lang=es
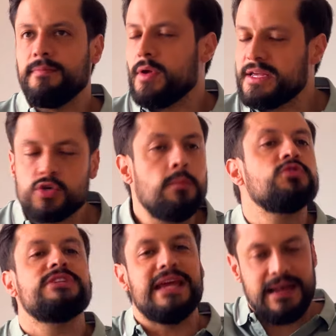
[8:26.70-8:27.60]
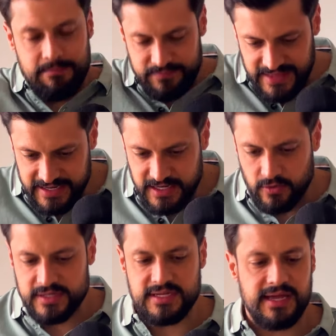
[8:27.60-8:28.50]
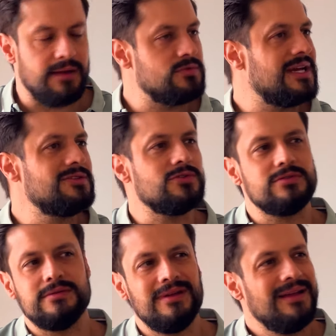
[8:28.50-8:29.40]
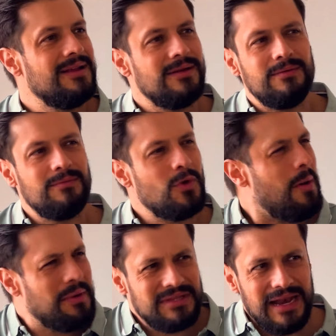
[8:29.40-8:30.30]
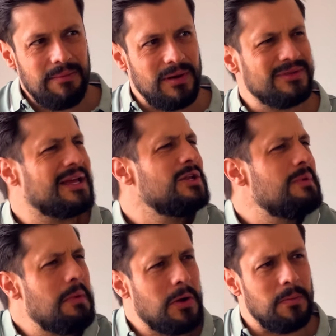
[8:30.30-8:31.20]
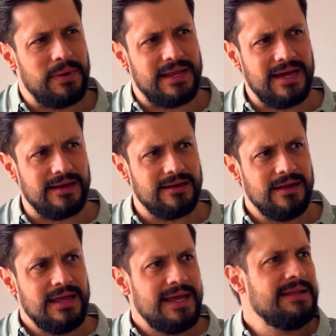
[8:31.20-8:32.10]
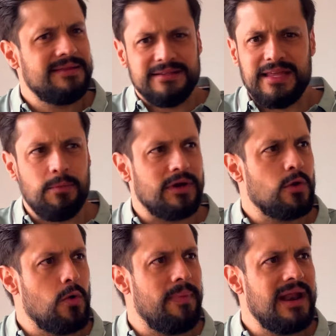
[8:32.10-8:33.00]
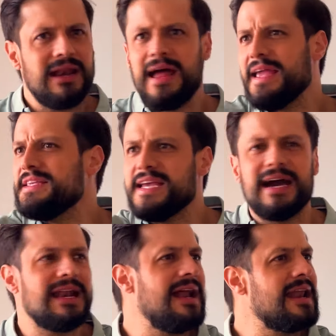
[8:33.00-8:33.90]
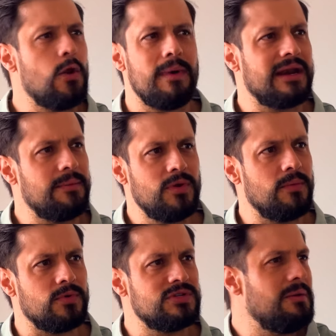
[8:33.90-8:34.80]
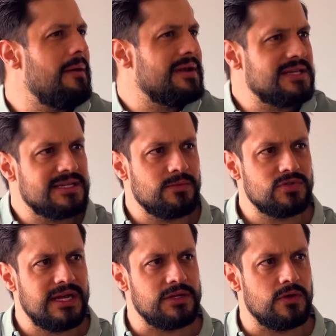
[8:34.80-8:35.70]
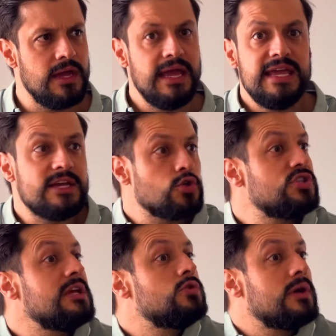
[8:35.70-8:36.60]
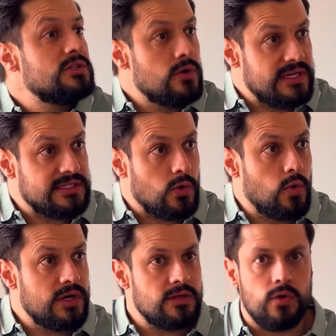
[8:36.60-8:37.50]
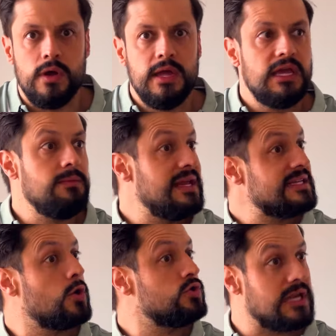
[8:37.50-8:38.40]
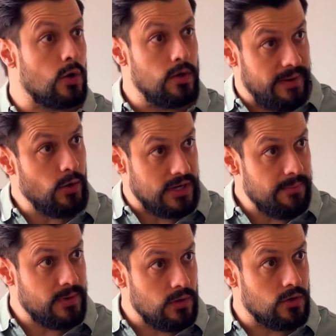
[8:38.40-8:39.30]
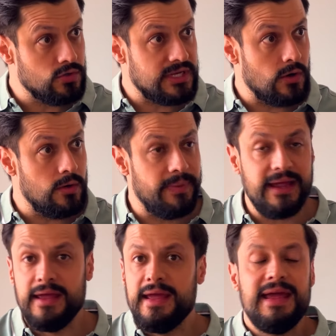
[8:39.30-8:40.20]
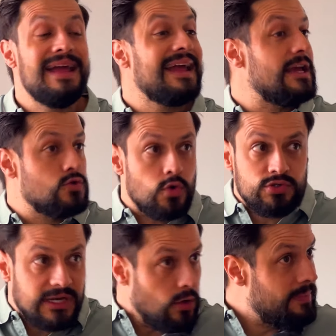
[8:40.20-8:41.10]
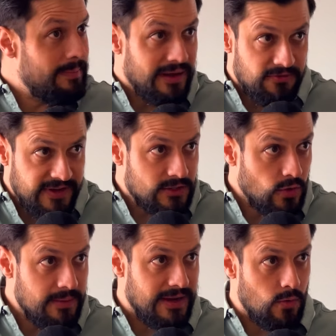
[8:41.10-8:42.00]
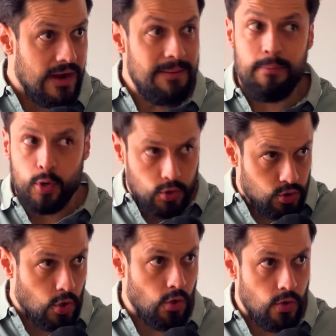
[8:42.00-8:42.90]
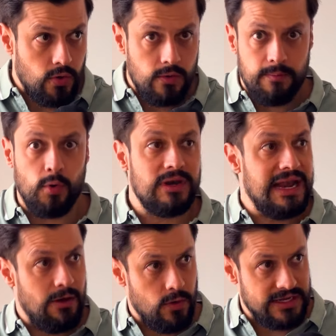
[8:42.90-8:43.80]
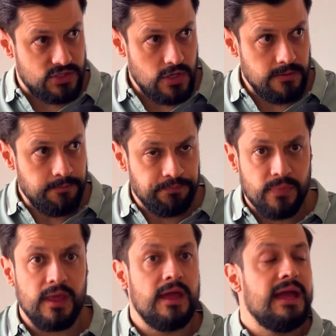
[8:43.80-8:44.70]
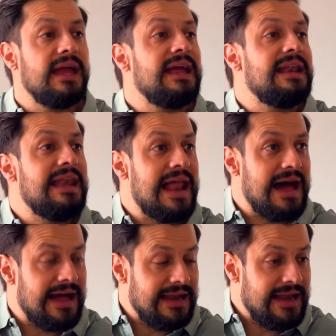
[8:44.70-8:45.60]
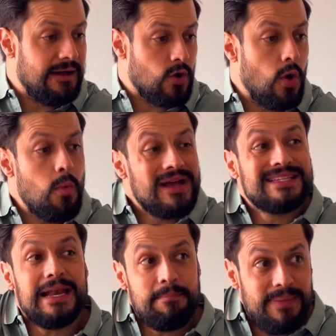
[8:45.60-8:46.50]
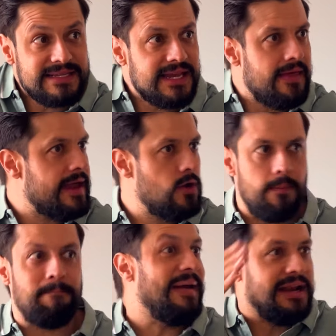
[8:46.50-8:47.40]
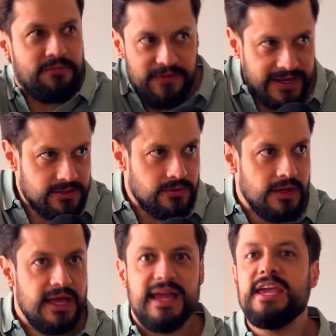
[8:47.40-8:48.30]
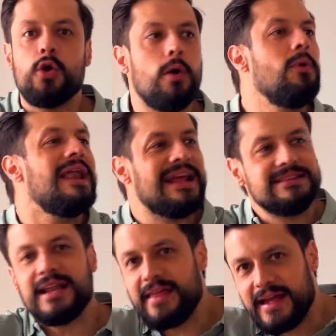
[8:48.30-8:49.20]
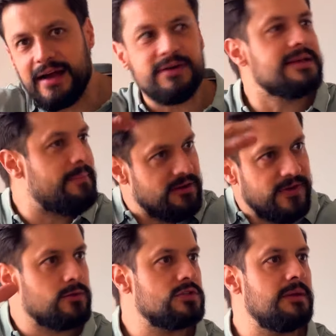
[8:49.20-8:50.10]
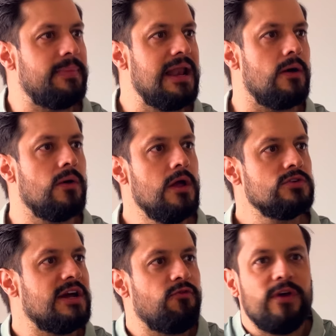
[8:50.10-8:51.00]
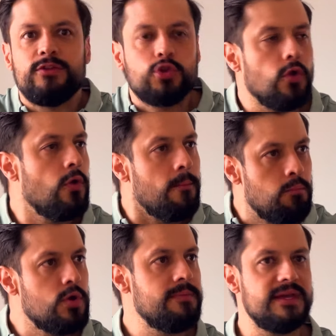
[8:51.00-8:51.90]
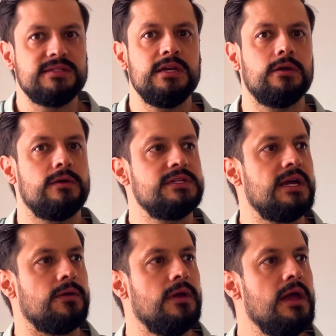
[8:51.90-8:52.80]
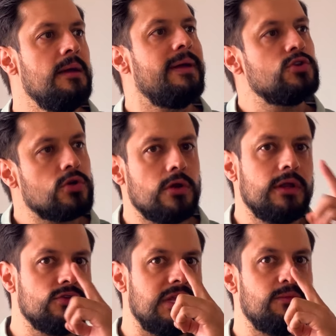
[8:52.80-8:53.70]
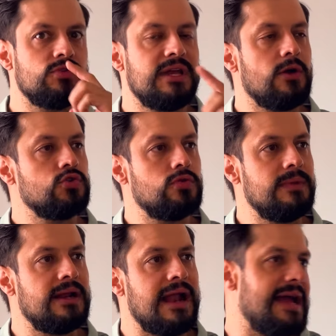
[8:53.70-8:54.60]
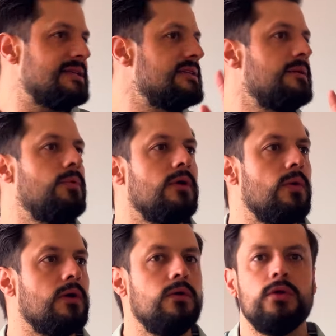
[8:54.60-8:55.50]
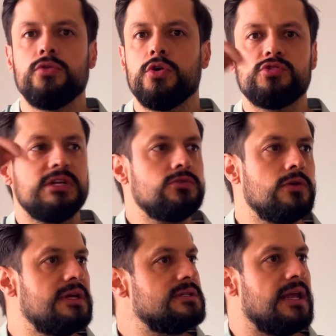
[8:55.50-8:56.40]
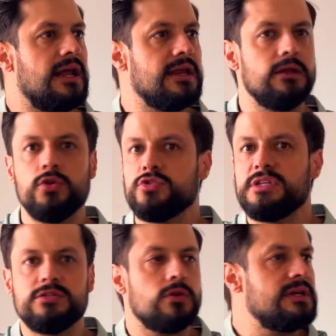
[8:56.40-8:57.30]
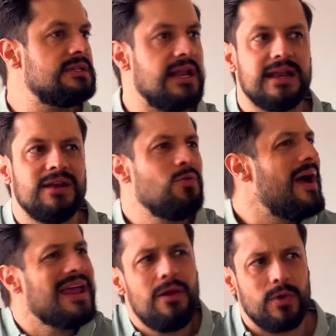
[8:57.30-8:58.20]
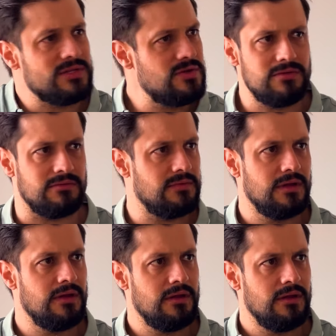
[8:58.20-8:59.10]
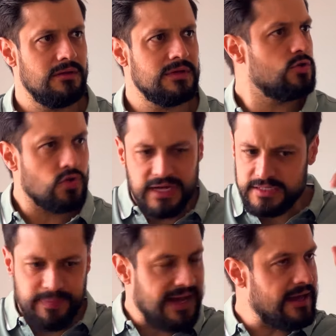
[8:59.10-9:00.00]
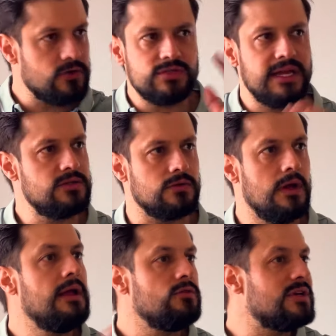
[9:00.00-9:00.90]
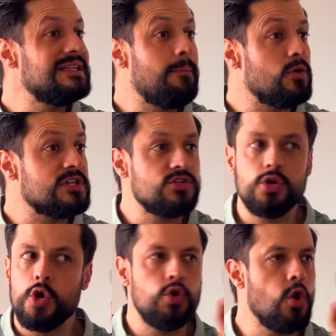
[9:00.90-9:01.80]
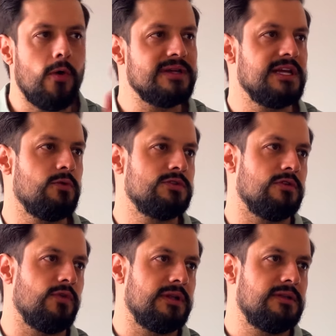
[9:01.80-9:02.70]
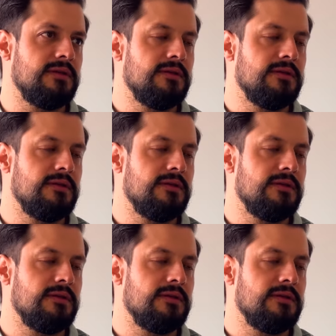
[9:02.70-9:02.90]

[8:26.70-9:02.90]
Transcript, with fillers: es como si el técnico les dijera, muchachos, no vamos a tener la pelota que nos vamos a complicar. Intentemos recuperarla y llegar al área lo más rápido posible a ver si hacemos daño. Y eso siento que es lo que está ocurriendo. Y mira ese contragolpe, lo rápido, el contragolpe que es un contragolpe perfecto de manual por todo, por la elaboración, la, la, cómo hace el pase de Airo perfecto y cómo le entra de cabeza perfecto este pelado. O sea, fue todo muy bien sincronizado. Pero yo creo que nos tenemos que acostumbrar a ese tipo de juego. Dos, tres toques y al área. Dos, tres toques y al área. No hay elaboración. O sea, nos toca despegarnos de eso. Entonces la posesión no va a ser nuestro fuerte.